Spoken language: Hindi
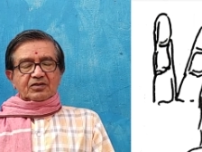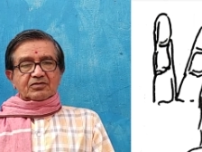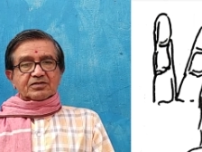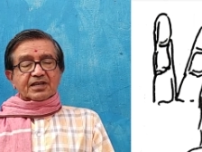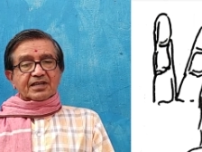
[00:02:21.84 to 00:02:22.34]

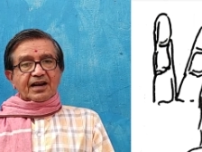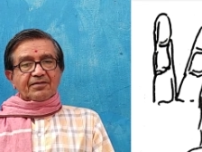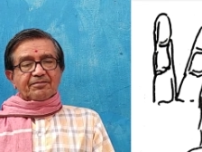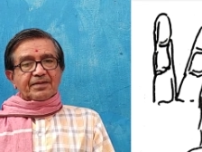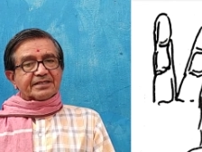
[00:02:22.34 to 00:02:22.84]
उसका
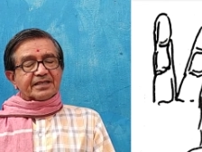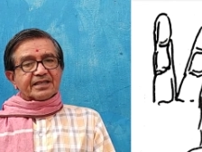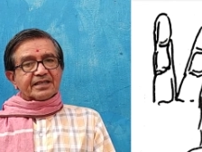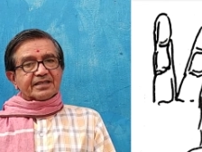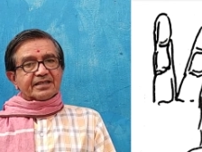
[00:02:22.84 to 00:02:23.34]
काम पैसे
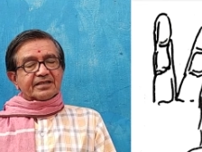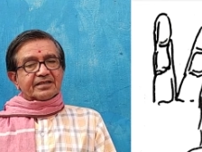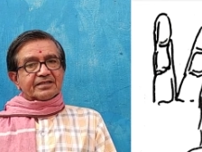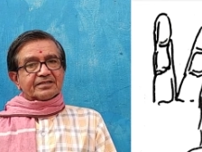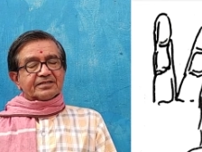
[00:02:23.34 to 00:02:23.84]
के
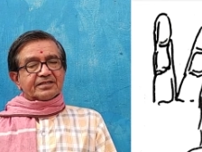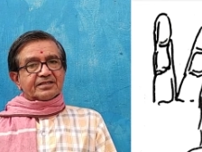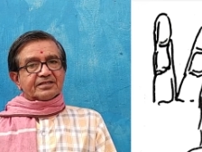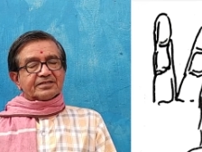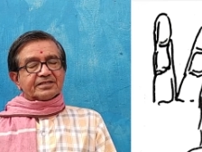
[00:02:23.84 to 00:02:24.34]

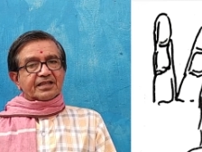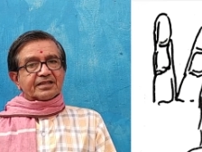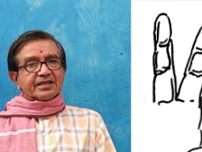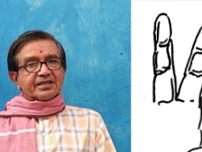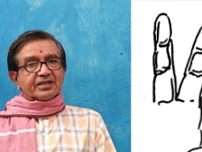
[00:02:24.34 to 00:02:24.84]

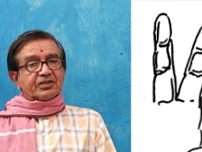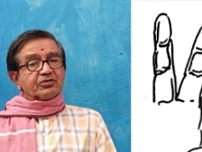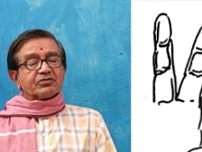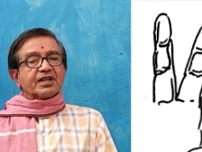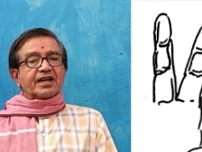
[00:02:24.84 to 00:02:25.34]
चलते
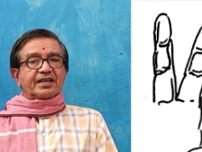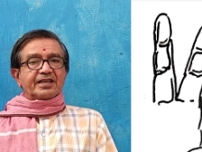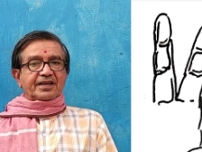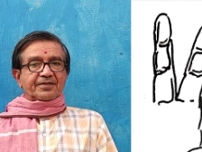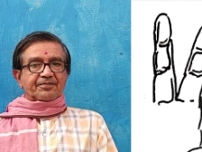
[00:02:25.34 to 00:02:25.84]
रुकता नहीं
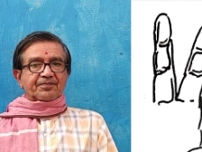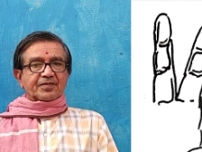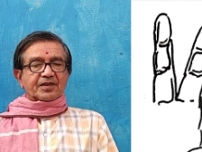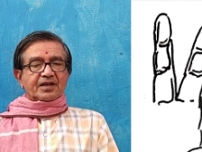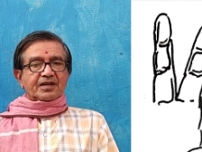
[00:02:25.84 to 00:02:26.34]
है
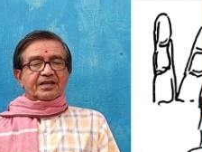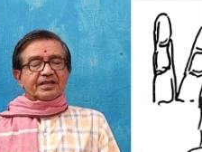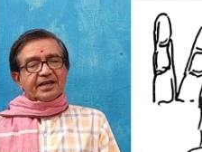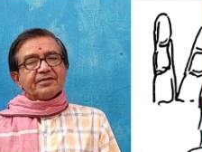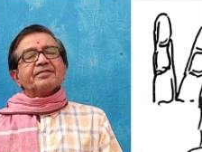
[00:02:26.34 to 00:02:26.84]

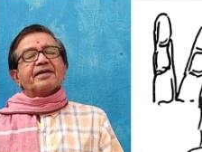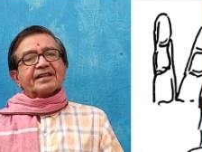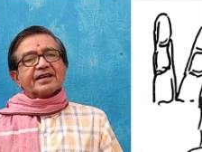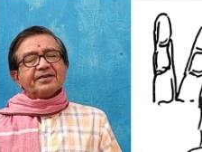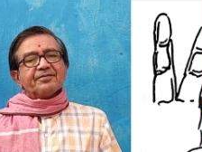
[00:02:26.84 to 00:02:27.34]
लेकिन यह भी
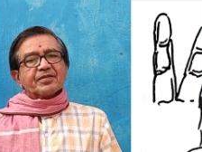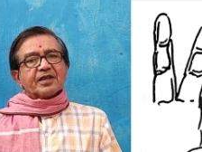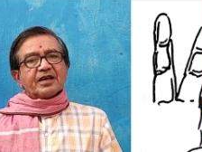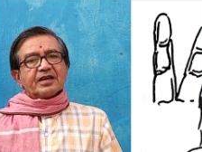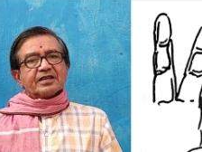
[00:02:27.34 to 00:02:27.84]
बात है
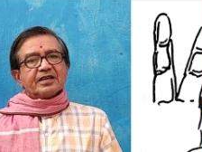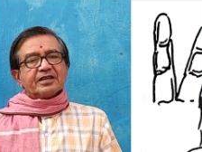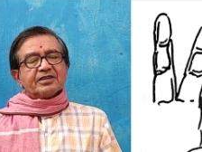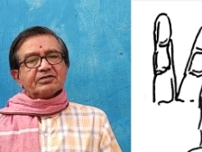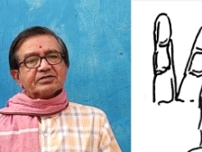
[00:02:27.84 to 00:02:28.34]

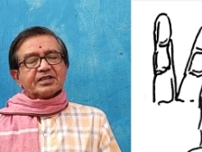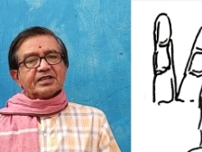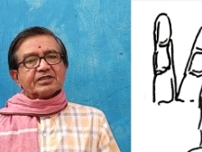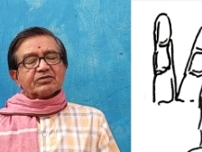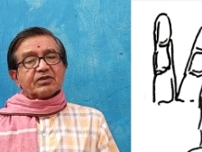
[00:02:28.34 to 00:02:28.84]
कि उसे
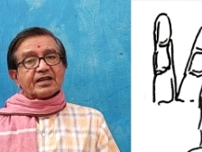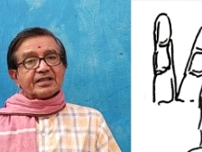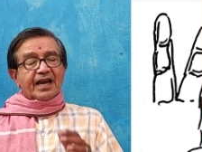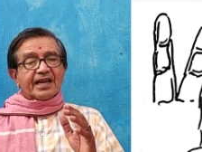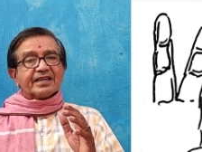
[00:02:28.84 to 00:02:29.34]
थोड़ा
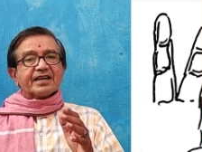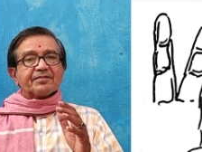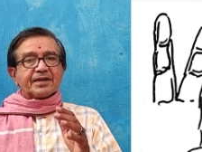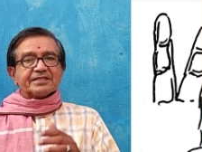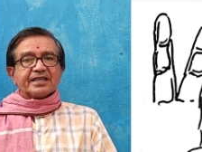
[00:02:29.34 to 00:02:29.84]
धैर्य का
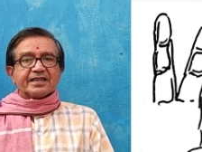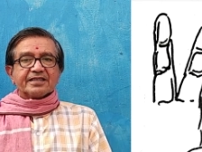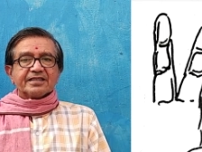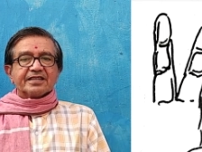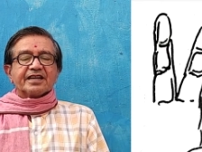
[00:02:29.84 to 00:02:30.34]
परिचय
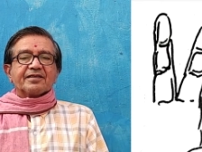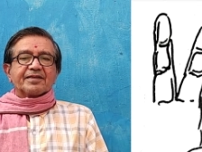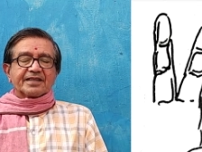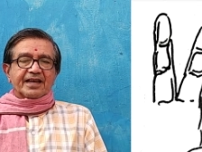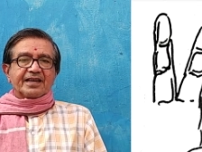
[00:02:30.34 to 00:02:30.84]
देना
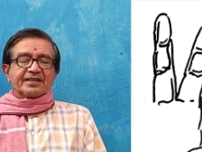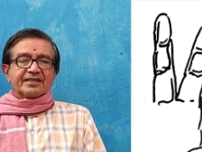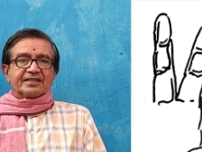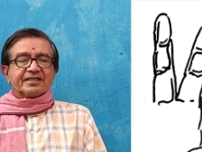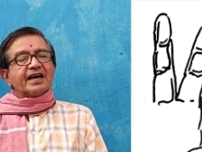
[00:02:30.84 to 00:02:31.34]
पड़ता है
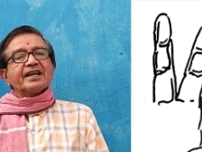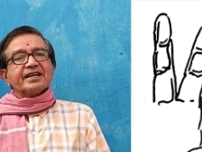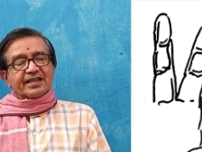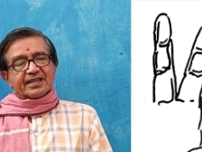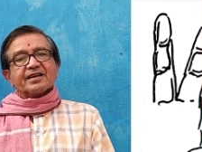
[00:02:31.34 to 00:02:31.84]
धैर्य
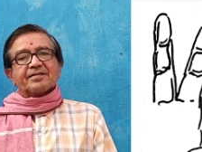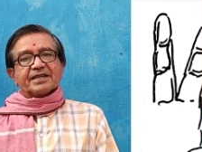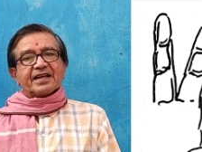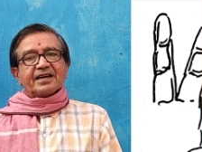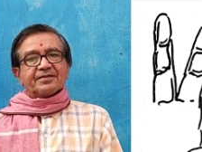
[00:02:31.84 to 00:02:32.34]
रखना
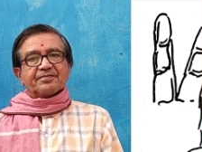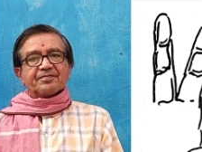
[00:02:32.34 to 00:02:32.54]
पड़ता है